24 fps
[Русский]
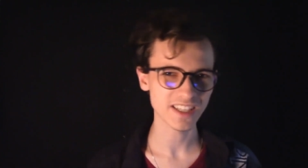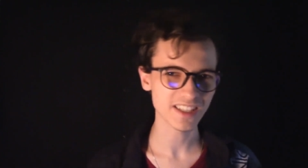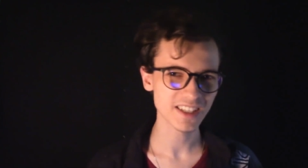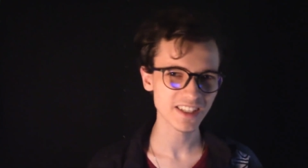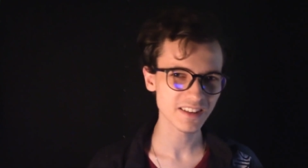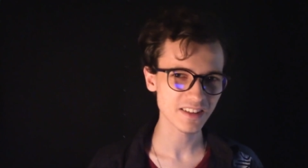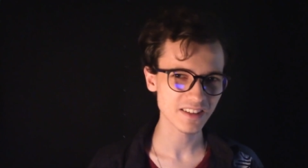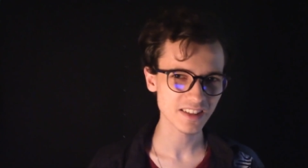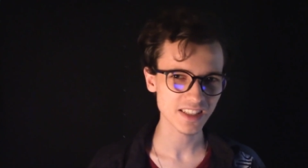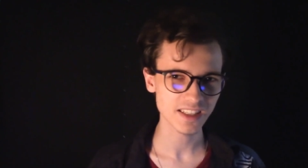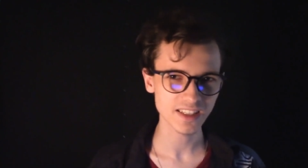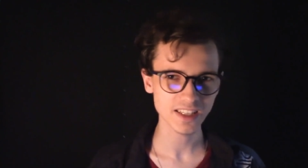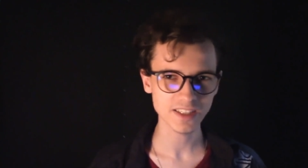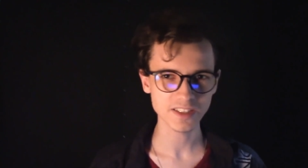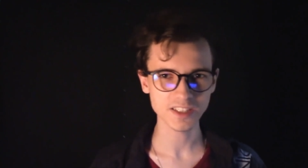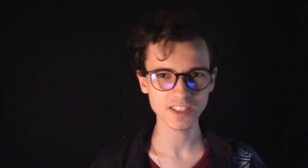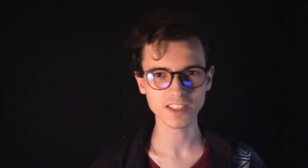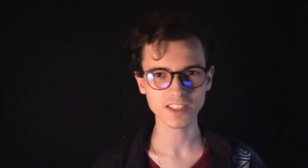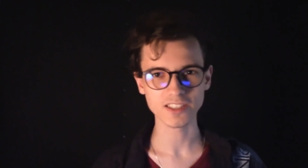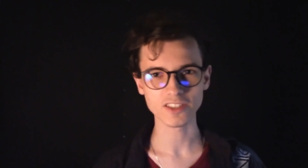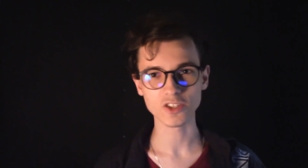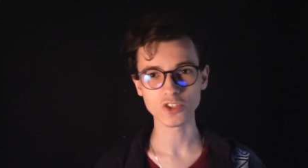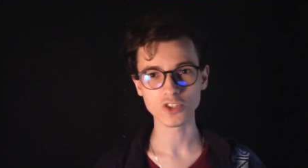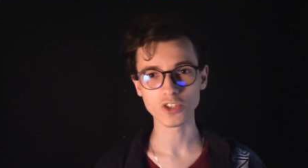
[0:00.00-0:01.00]
Какие-то
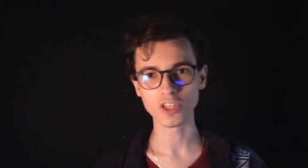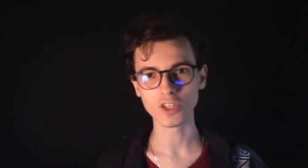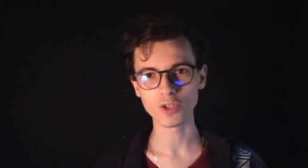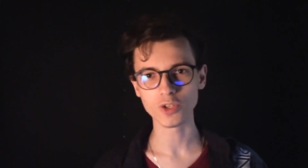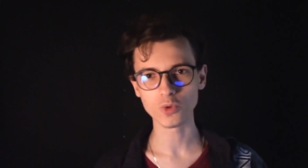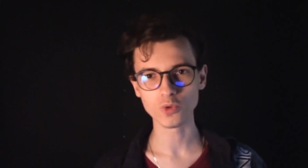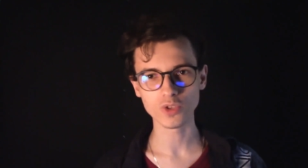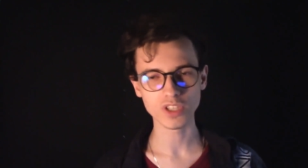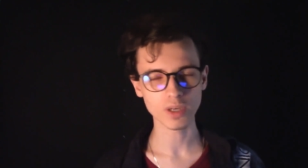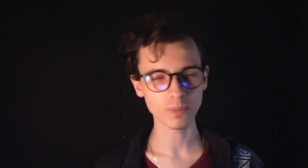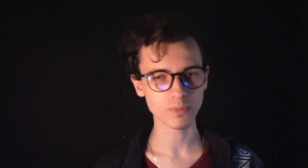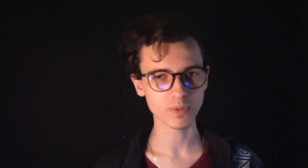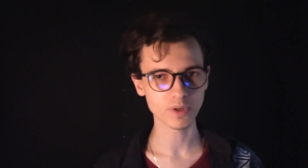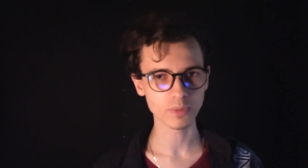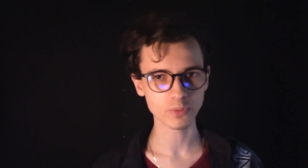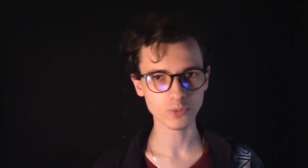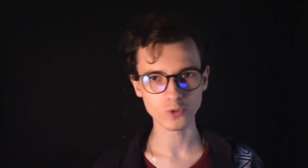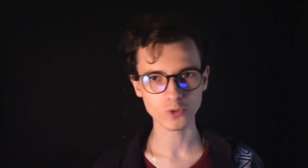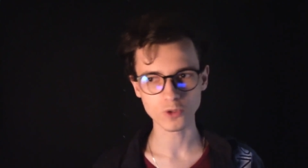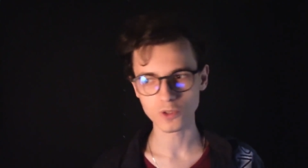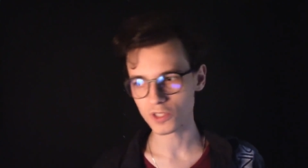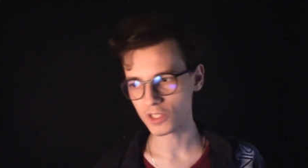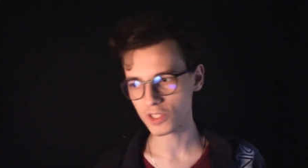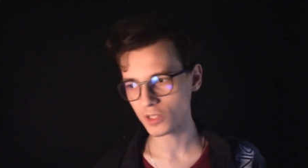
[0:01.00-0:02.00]
занятия, к сожалению, я
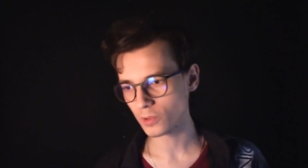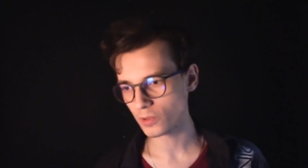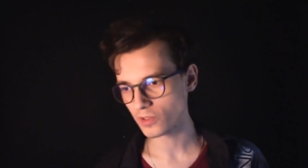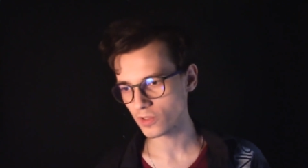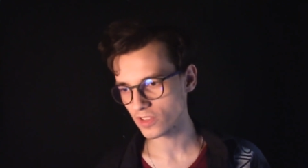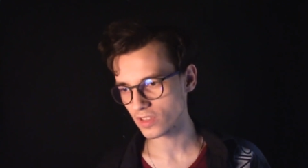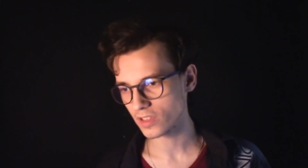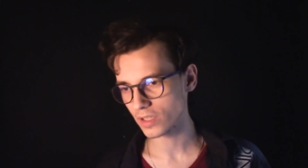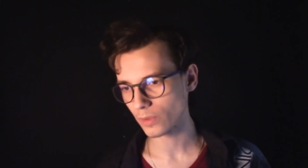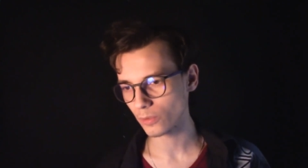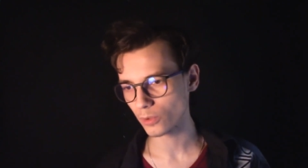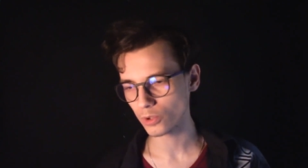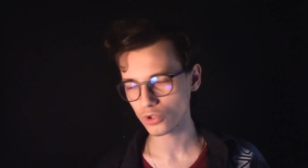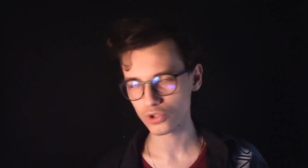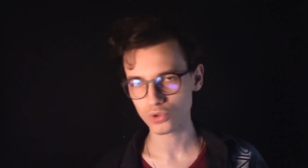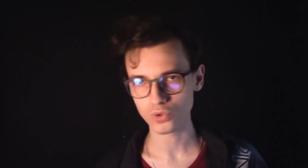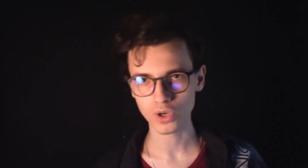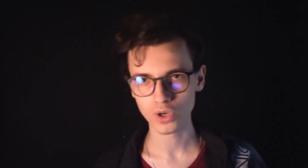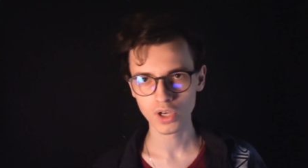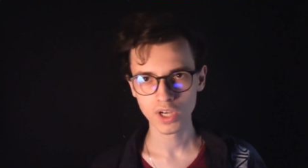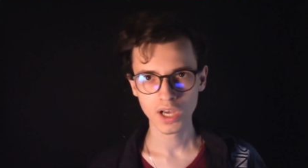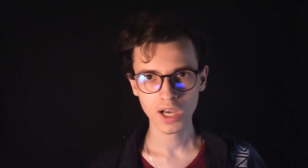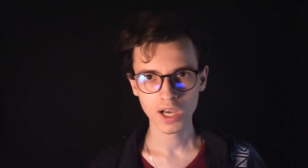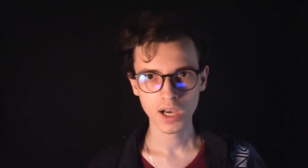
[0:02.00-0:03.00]
пропустил из-за того,
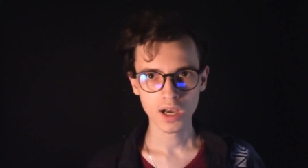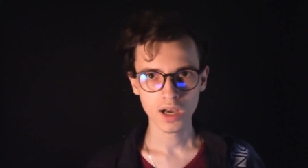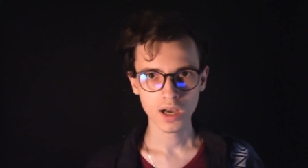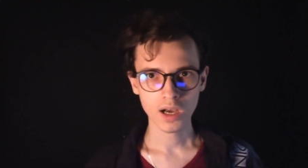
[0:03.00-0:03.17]
что